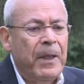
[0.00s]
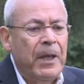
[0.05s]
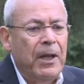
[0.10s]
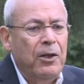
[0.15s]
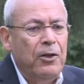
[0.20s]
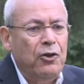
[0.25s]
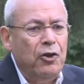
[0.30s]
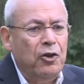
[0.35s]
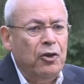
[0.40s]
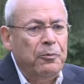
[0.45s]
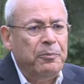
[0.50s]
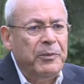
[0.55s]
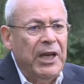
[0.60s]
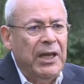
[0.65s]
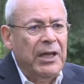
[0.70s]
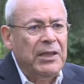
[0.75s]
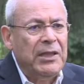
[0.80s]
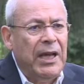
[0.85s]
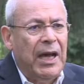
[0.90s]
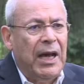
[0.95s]
اليوم
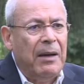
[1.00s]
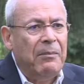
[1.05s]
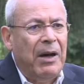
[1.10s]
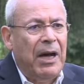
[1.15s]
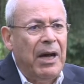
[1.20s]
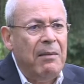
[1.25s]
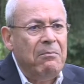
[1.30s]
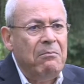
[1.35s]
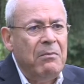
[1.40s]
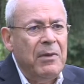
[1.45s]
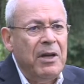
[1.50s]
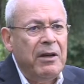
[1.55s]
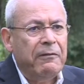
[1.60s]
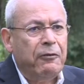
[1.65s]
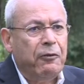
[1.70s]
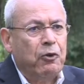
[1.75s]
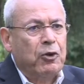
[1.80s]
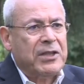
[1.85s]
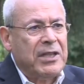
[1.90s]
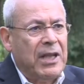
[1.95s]
نحن أمام
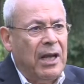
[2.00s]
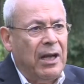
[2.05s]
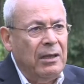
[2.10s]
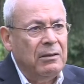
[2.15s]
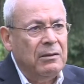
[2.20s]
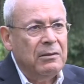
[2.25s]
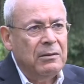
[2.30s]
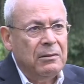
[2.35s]
فرصة